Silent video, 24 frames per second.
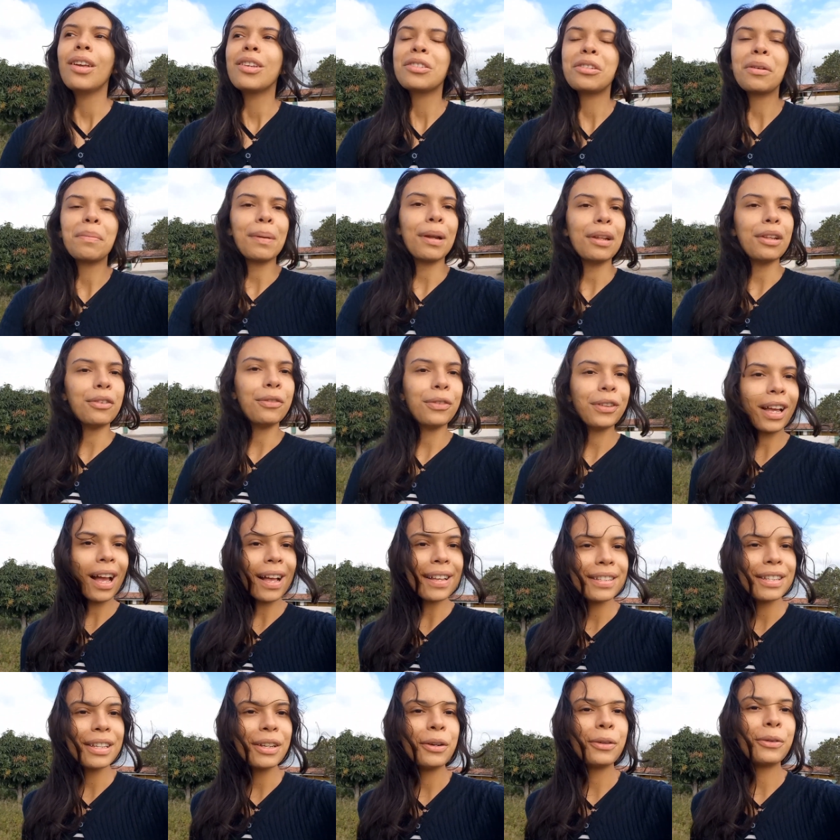Só pra não ficar
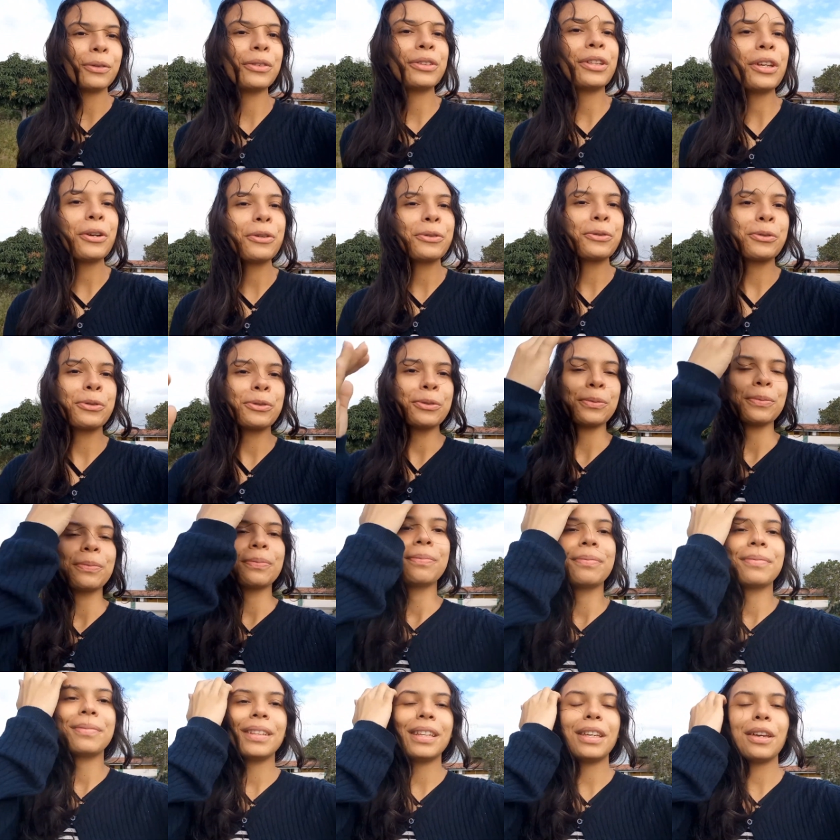sem conteúdo.
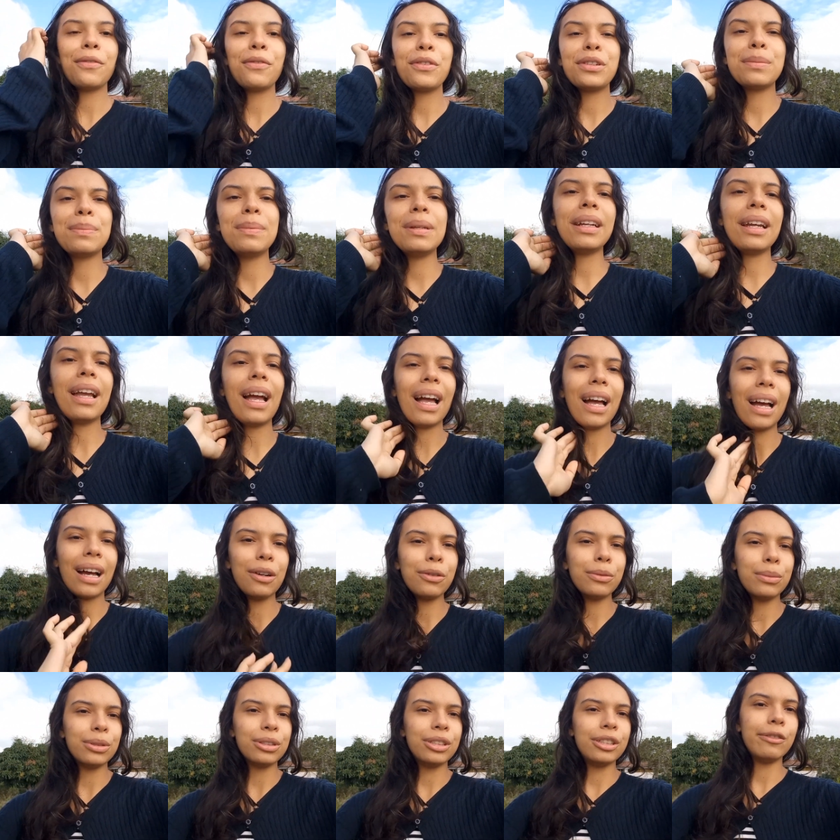E eu vou explicar
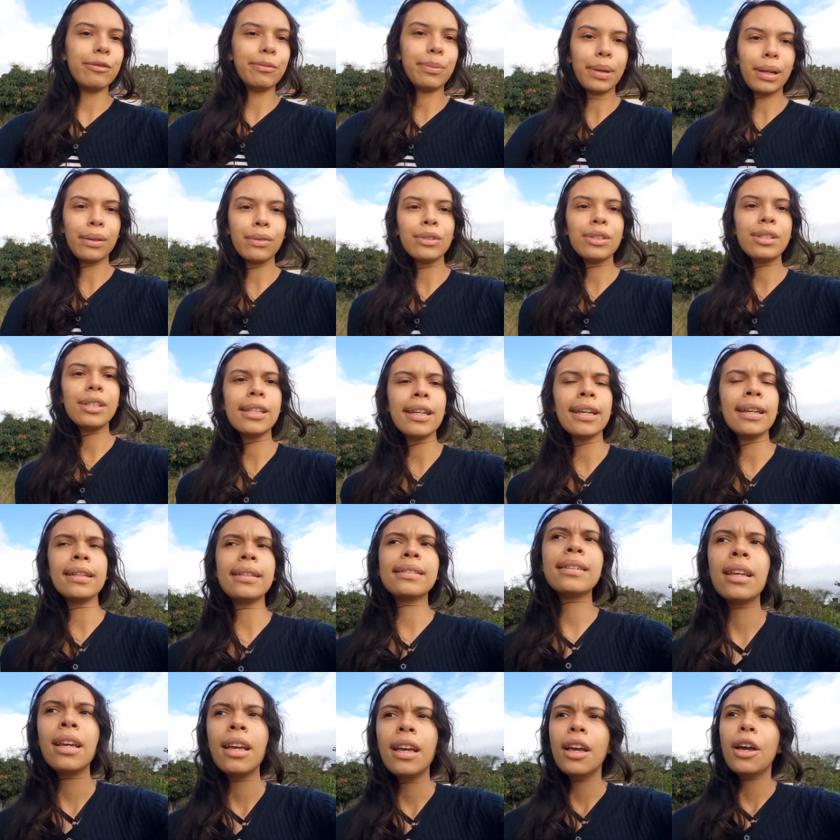o motivo pra
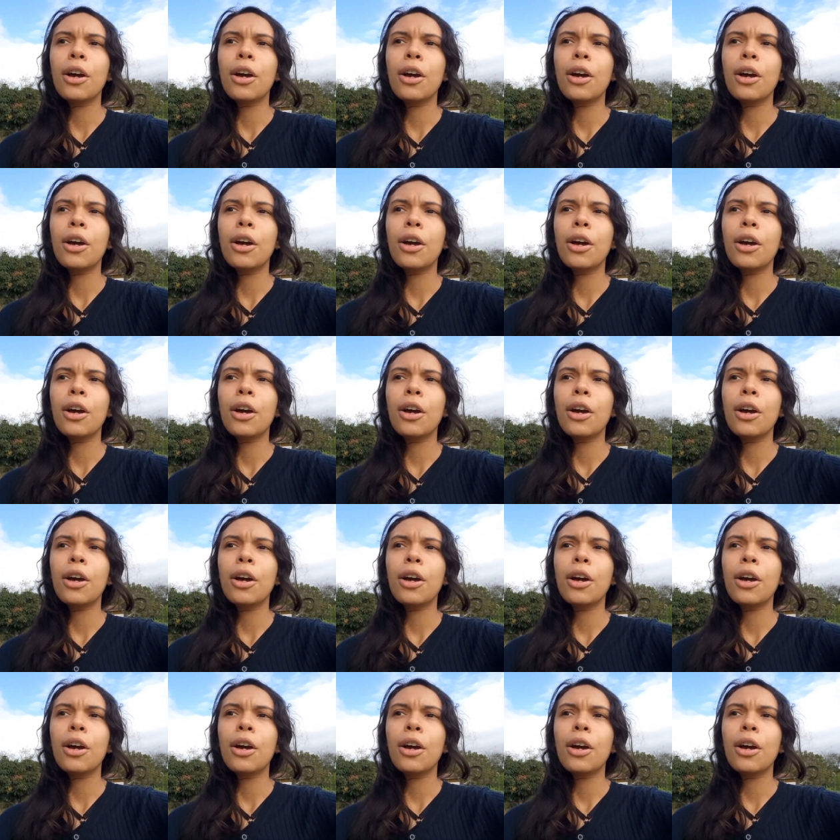vocês.